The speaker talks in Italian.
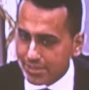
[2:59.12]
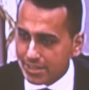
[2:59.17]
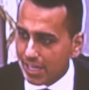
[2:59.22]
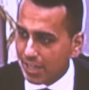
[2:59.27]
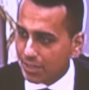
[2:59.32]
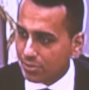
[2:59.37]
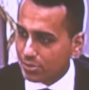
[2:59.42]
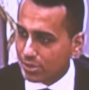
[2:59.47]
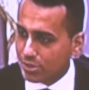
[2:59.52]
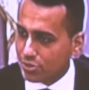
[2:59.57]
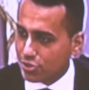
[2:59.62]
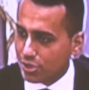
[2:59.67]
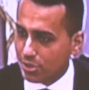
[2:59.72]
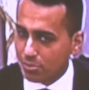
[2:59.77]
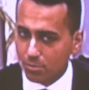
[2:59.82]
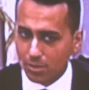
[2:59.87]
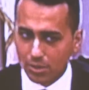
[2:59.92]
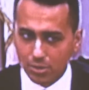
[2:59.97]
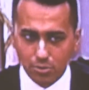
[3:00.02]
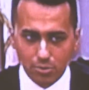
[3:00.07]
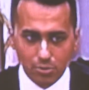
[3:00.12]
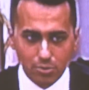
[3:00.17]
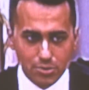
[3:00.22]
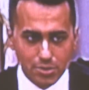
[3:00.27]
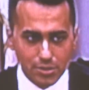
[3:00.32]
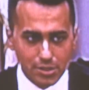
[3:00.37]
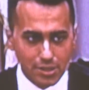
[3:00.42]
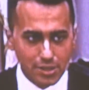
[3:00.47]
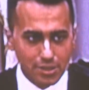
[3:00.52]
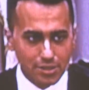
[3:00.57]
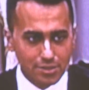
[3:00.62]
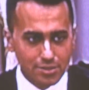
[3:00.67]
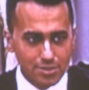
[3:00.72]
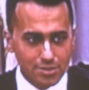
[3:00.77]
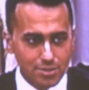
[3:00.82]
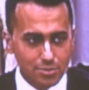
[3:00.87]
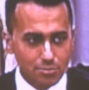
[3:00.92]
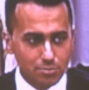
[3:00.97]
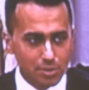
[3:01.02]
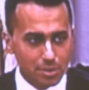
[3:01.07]
chiaro che c'è qualcosa
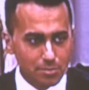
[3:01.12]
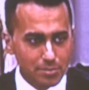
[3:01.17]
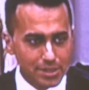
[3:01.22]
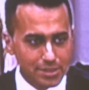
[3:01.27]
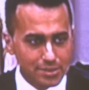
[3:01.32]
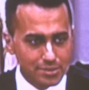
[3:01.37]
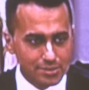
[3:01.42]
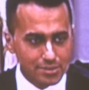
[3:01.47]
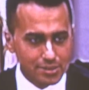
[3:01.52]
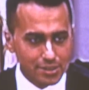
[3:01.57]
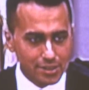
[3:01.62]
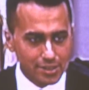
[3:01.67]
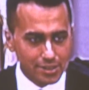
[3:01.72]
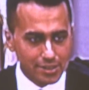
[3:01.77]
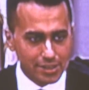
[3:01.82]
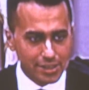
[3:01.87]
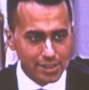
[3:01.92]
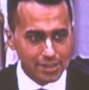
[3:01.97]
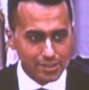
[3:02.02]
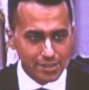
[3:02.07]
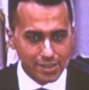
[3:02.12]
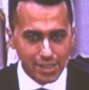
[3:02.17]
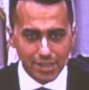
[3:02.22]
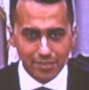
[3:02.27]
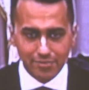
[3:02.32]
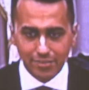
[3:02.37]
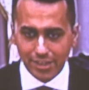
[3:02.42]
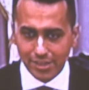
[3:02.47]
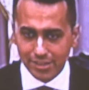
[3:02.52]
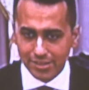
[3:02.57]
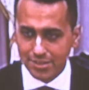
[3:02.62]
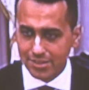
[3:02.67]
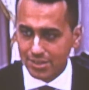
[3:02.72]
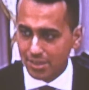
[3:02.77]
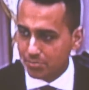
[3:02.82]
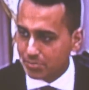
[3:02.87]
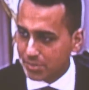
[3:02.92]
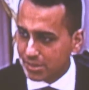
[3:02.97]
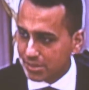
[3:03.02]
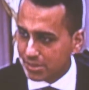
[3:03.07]
sicuramente che in Rai va
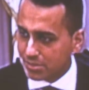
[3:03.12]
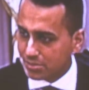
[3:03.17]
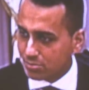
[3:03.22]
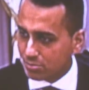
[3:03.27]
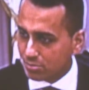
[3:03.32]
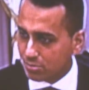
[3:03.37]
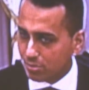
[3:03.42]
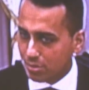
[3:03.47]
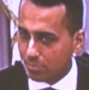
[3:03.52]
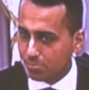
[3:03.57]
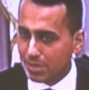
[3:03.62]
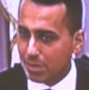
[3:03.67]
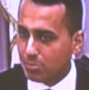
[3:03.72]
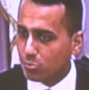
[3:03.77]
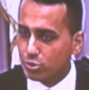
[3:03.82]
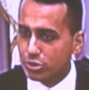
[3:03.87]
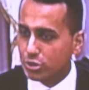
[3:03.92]
ristabilito, lo abbiamo